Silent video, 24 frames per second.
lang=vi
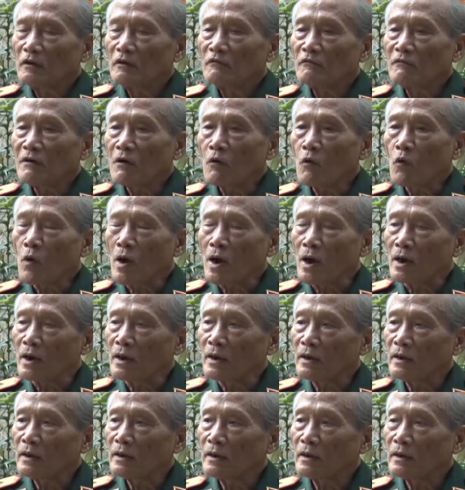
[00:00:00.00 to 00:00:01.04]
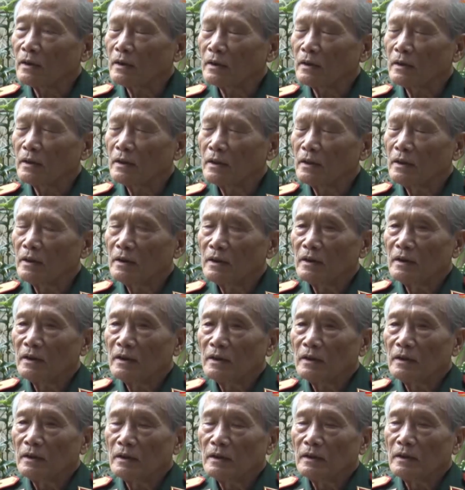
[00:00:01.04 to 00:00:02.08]
Vào khoảng à,
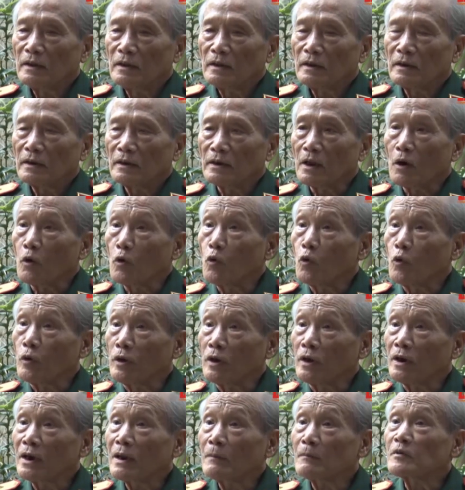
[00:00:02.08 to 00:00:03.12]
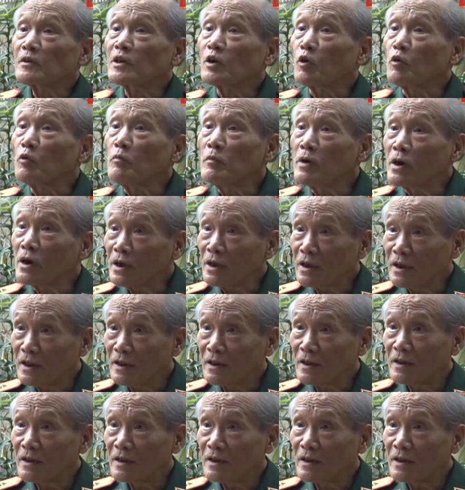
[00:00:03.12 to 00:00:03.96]
đầu những năm 60